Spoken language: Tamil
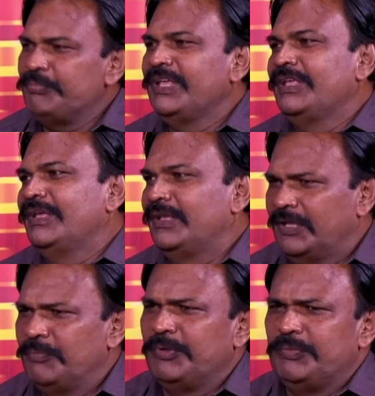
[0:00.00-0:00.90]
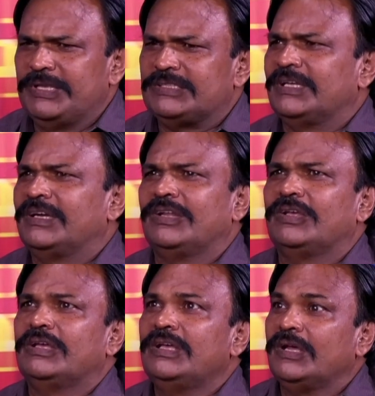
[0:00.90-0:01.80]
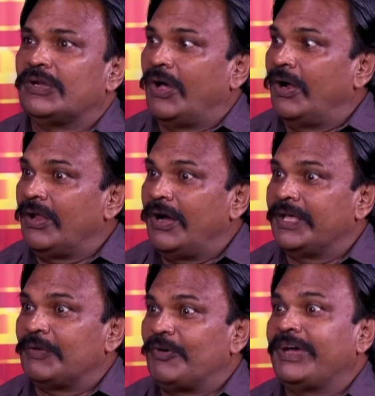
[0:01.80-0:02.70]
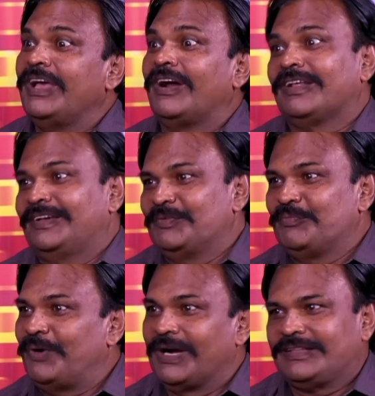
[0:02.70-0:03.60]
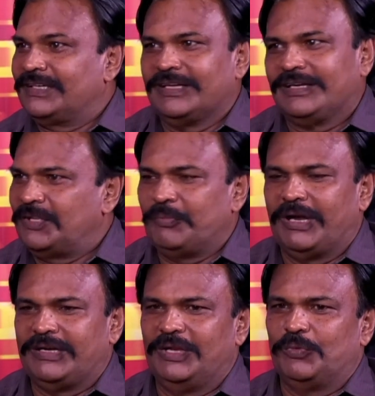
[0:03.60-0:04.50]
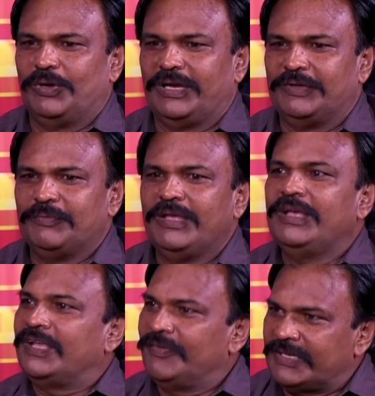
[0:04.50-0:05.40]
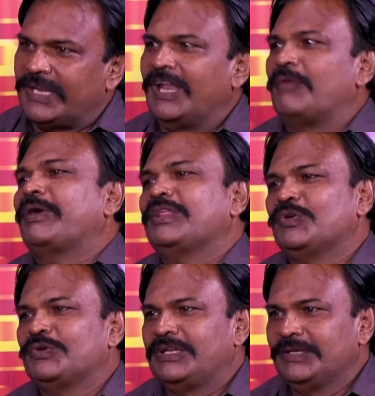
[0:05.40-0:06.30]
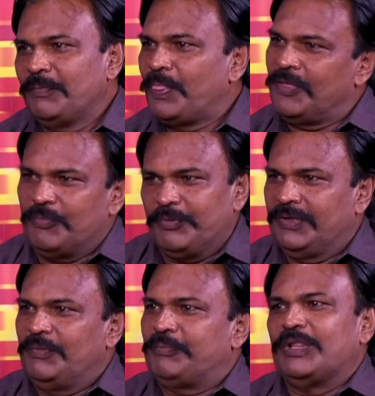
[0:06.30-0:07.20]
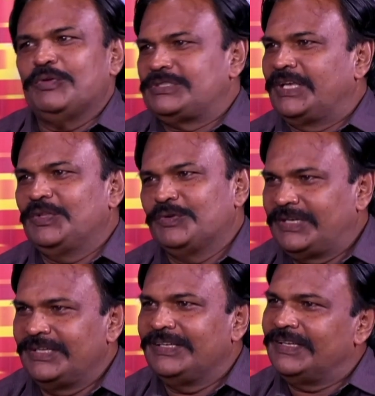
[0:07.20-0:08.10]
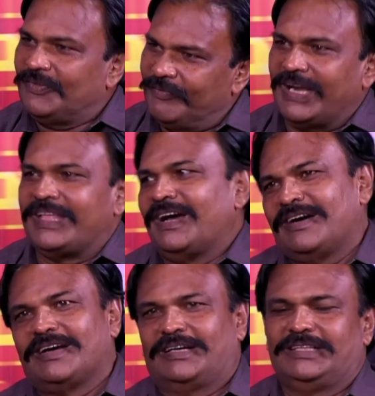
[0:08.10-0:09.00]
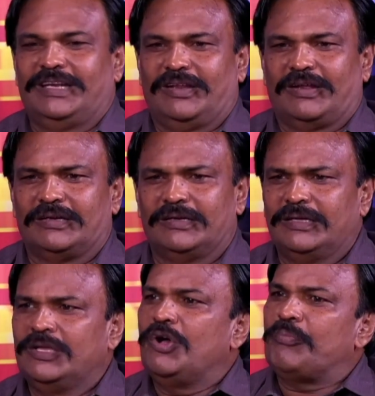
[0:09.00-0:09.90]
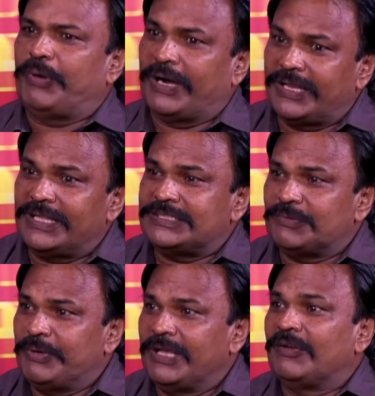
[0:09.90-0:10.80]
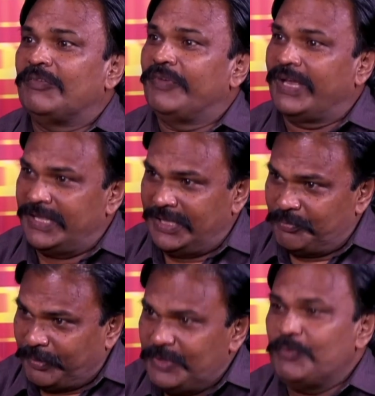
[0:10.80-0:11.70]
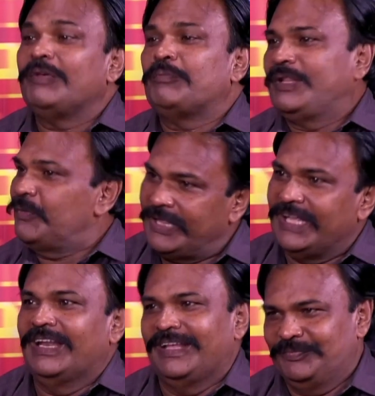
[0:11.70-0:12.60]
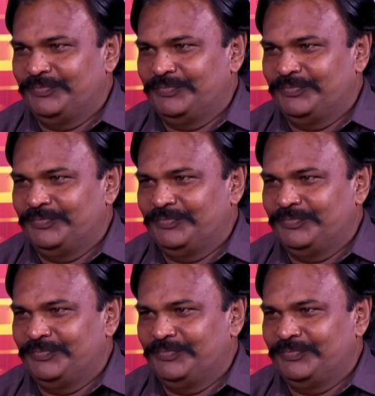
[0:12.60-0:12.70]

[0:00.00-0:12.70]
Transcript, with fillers: பிஇ எம்பிபிஎஸ் e, என்று நாலாயிரம் வகையான பாடத்திட்டங்கள் தமிழ்நாட்டில் உள்ளன இவற்றையெல்லாம் படித்துவிட்டு பதிவு செய்துவிட்டு வேலைக்காக காத்திருக்கிறார்கள் பல லட்சம் பேர் வேலைக்கு பதிவு பதிவதே இல்லை